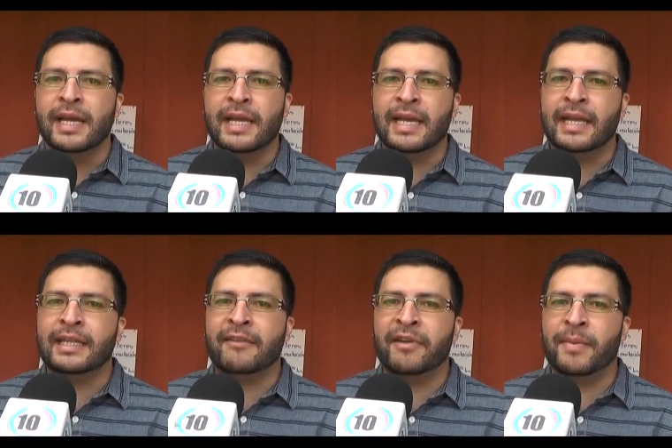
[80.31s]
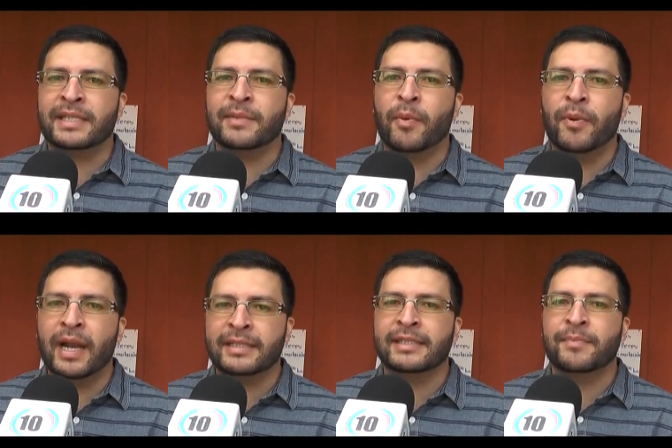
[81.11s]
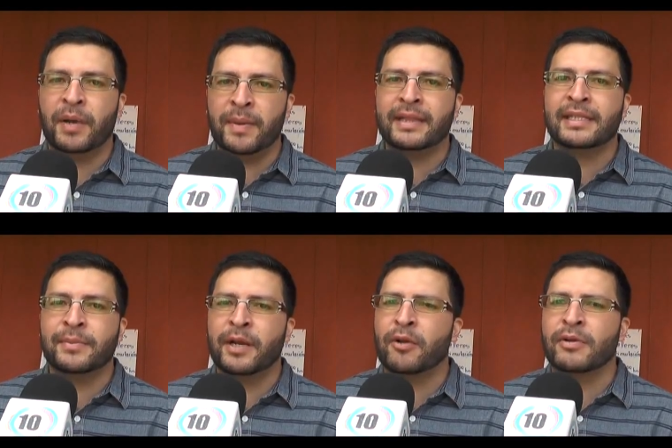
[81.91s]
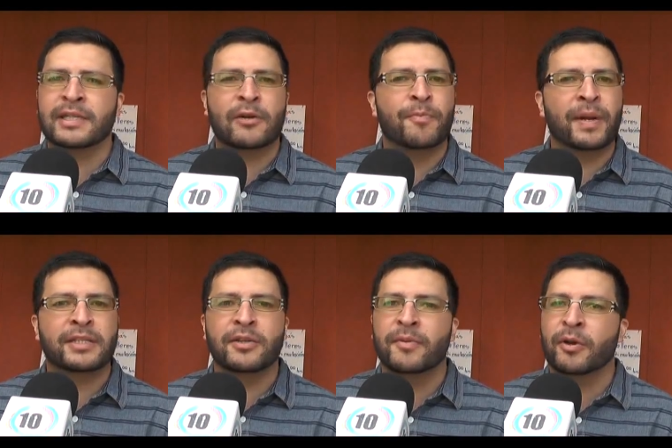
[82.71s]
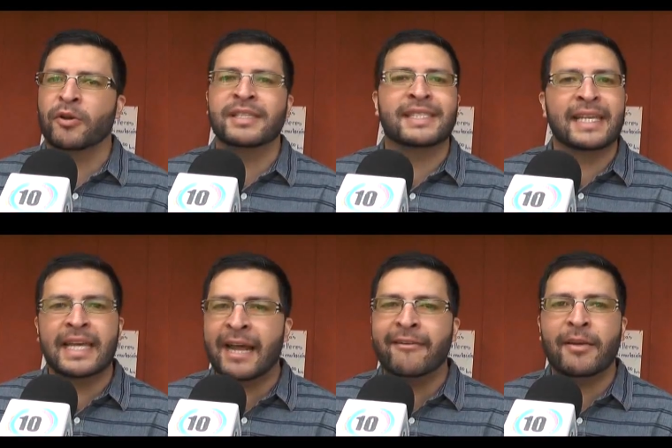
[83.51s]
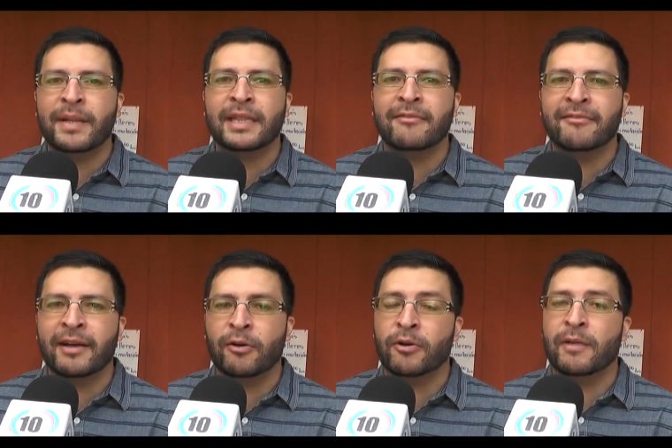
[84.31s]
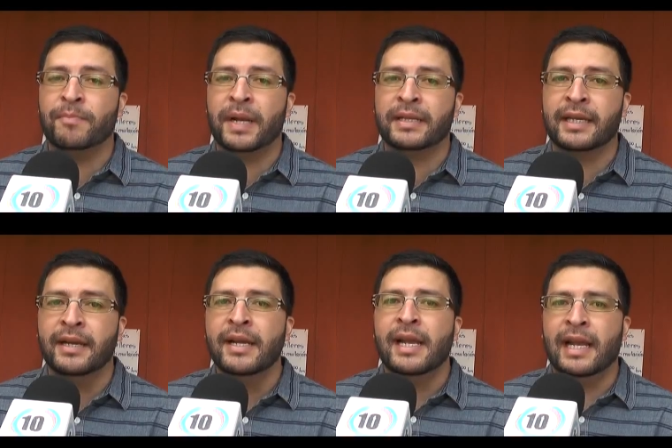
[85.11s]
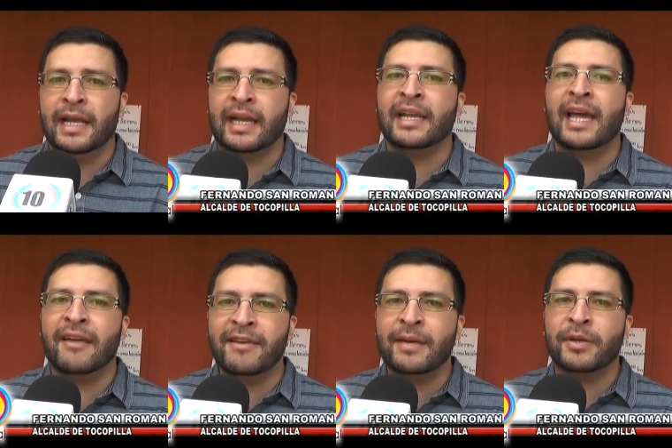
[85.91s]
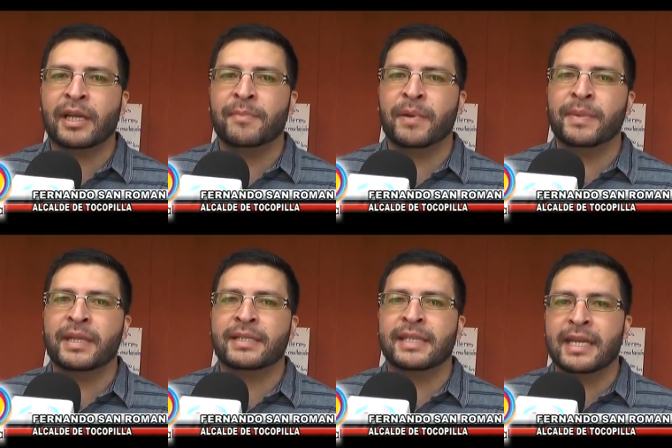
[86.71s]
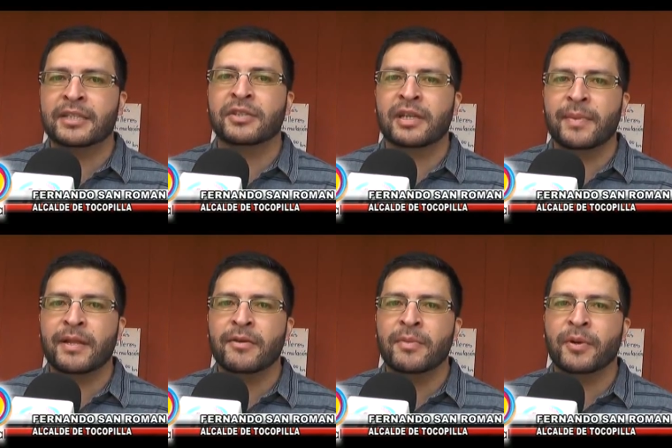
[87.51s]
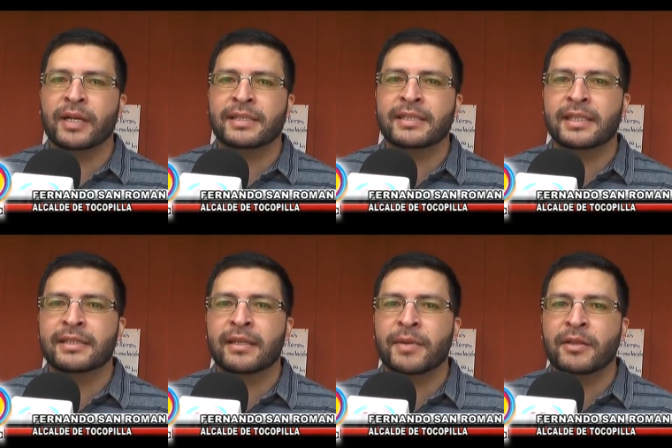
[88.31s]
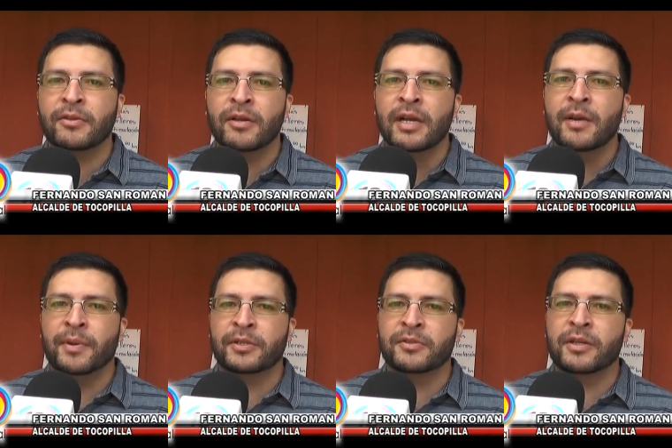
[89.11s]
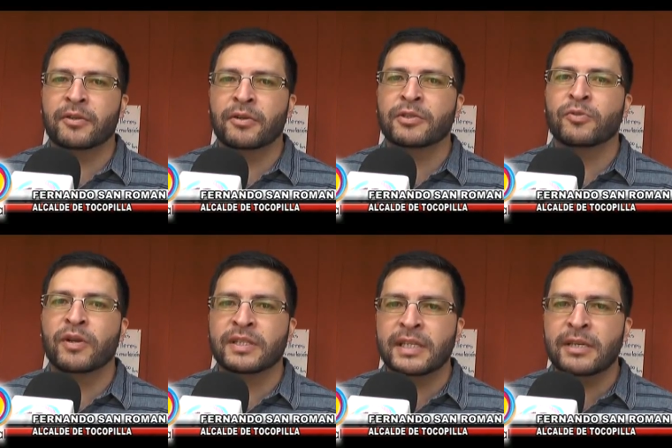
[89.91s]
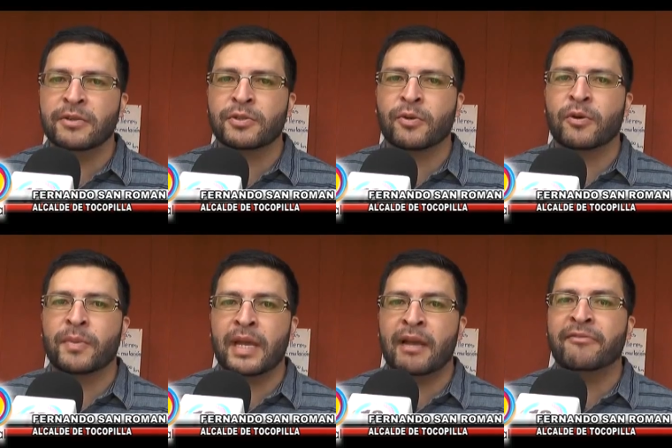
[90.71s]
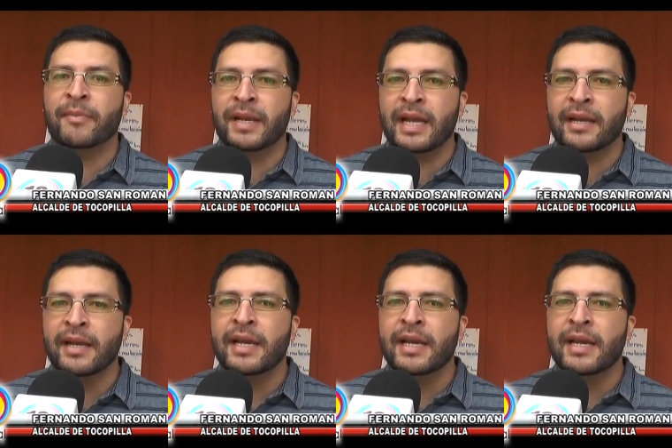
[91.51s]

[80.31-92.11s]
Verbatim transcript: y en esta farmacia popular, si se implementa, se pueden encontrar un precio considerablemente más bajo, lo que impacta en la calidad de vida porque les permite acceder a esos remedios y poder hacerse el tratamiento, pero sobre todo en su bolsillo, en su economía familiar